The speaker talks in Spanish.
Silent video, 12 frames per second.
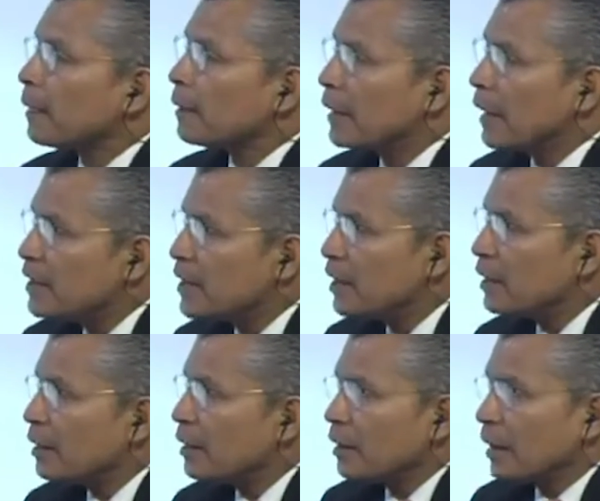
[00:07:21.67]
De allí
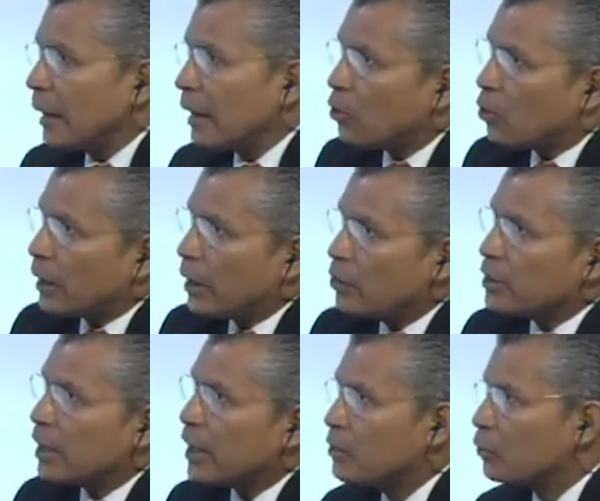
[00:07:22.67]
al corralón de ellos. Al